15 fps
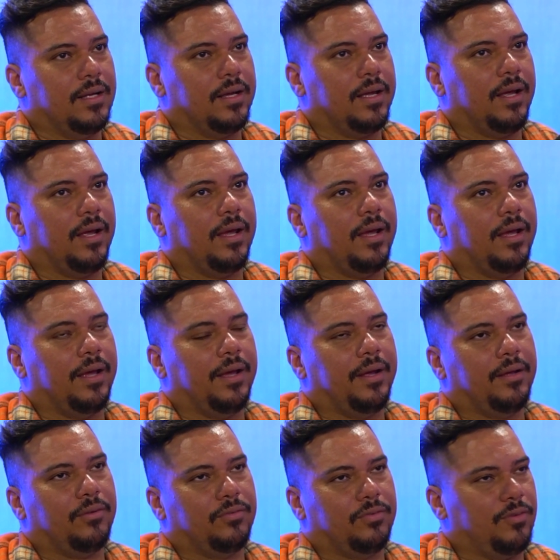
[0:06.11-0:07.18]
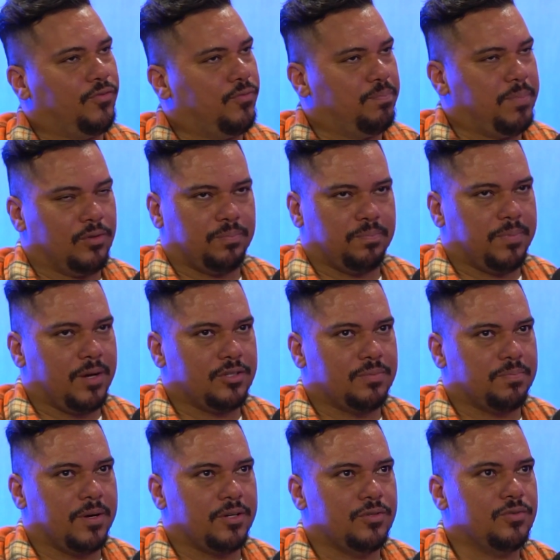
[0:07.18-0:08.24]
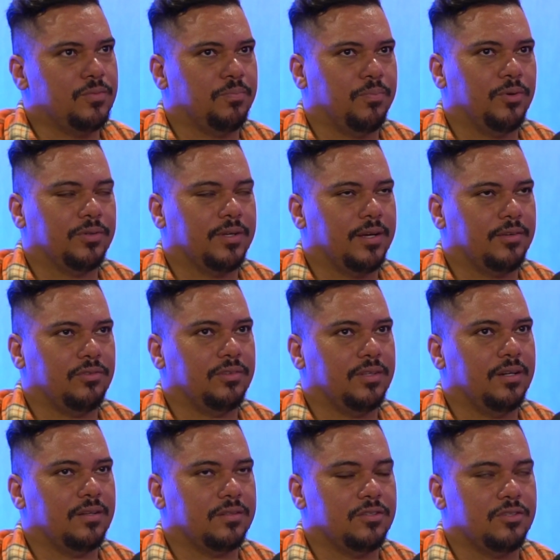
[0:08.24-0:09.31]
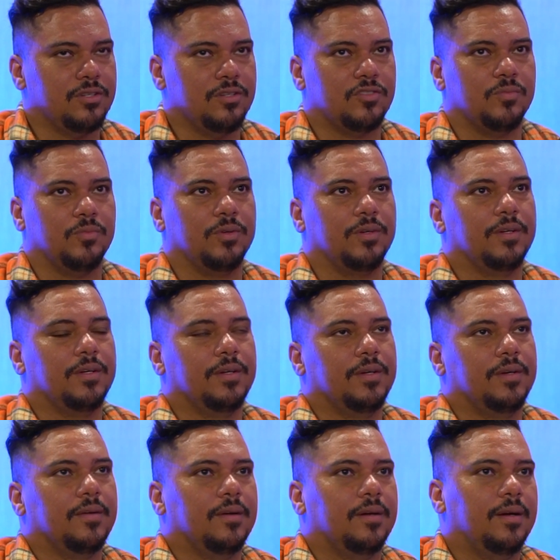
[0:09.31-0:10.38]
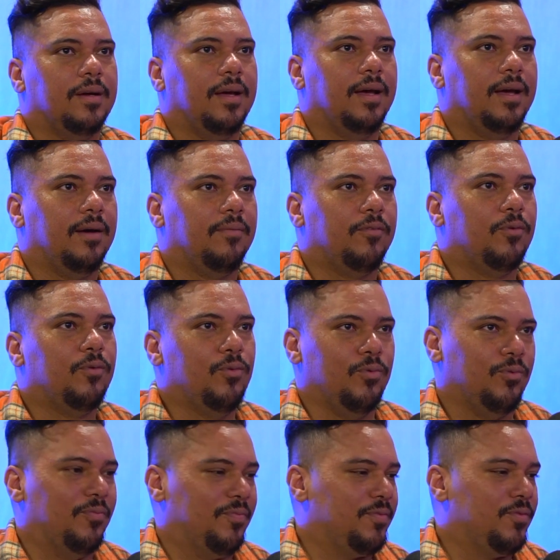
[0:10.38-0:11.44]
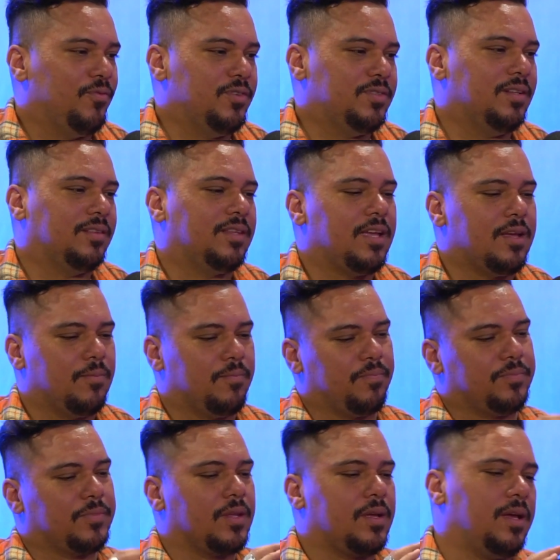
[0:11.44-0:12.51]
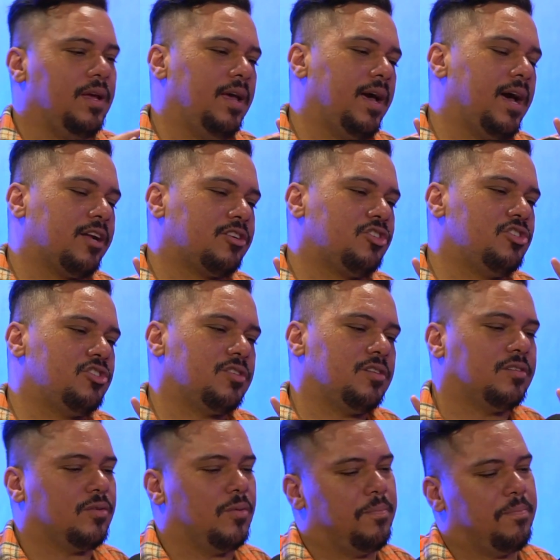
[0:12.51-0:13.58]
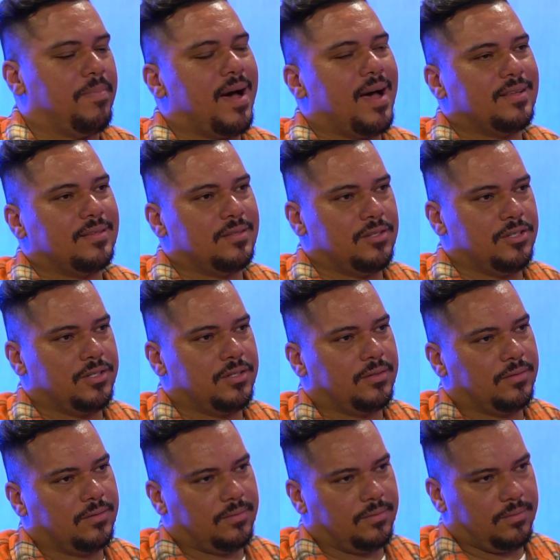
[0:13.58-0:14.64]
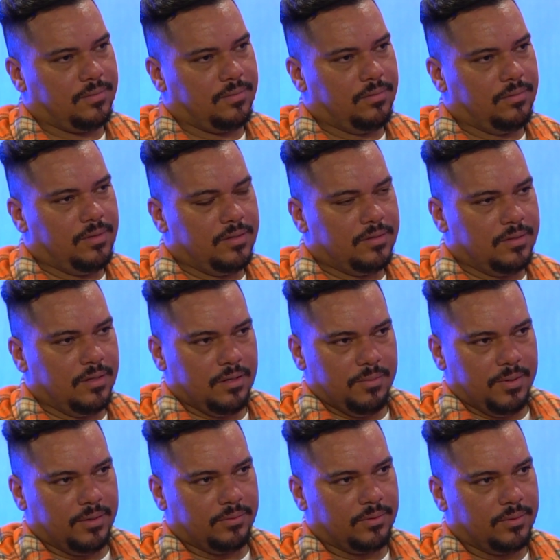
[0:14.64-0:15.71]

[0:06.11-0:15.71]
Uhum. É, é, é, você pode partir de um ponto que eu acho interessantíssimo. É, um, você tem é, artistas que são bases desse segmento.